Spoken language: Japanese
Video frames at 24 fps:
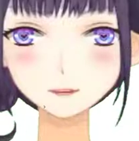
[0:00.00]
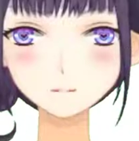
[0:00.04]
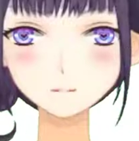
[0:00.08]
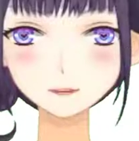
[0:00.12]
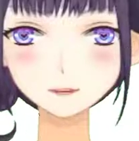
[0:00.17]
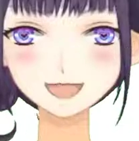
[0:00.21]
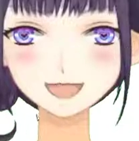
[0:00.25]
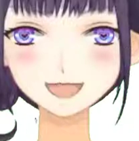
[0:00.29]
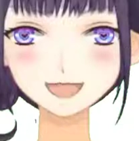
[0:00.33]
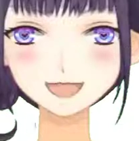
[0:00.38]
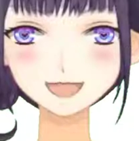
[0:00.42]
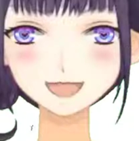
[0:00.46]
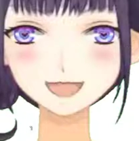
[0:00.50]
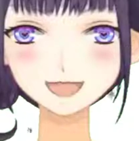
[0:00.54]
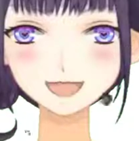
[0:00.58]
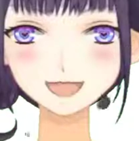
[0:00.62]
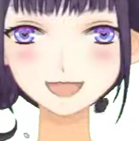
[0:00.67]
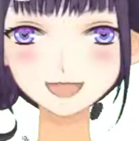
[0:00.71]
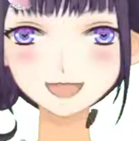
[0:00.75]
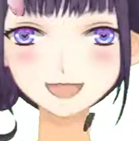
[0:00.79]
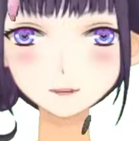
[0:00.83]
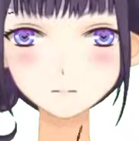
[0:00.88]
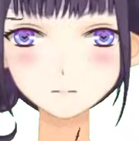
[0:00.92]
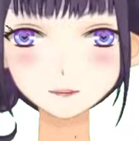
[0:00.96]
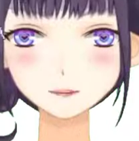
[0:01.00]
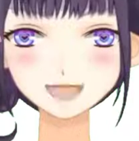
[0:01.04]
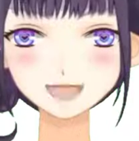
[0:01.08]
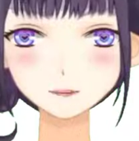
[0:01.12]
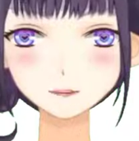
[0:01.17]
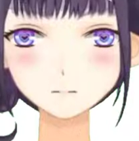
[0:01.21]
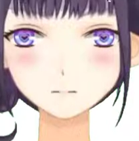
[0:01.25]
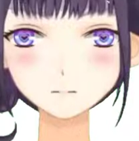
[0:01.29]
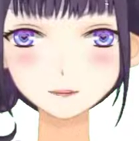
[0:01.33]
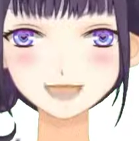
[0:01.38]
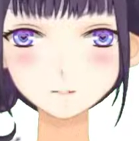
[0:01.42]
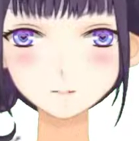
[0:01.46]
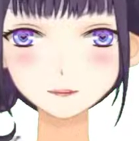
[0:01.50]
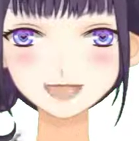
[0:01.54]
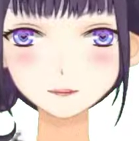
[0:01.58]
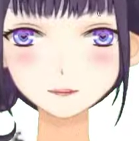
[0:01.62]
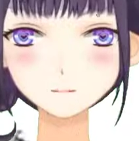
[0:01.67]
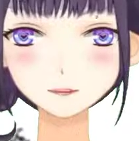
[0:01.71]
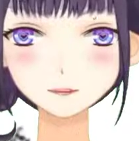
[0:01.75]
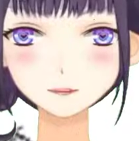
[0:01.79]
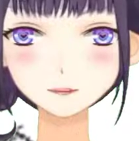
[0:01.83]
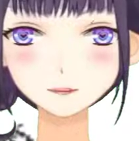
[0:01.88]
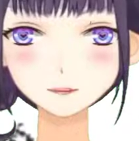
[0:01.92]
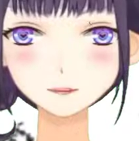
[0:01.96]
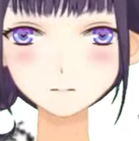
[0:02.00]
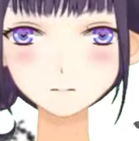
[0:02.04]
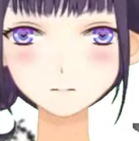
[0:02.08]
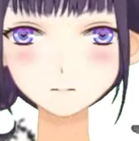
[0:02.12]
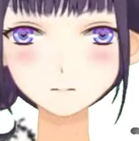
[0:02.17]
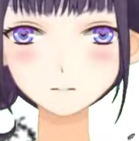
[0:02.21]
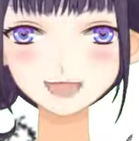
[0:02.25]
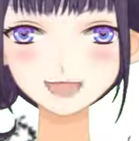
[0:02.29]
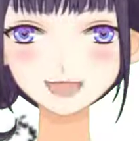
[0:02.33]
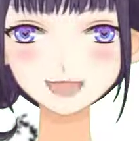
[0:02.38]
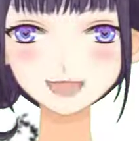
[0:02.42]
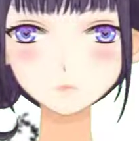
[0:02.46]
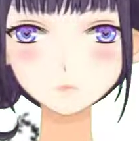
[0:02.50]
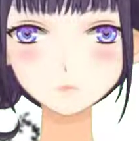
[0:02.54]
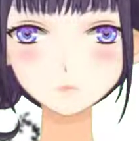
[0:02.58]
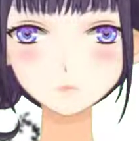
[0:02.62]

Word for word: 住宅価格は日本より高いってこと。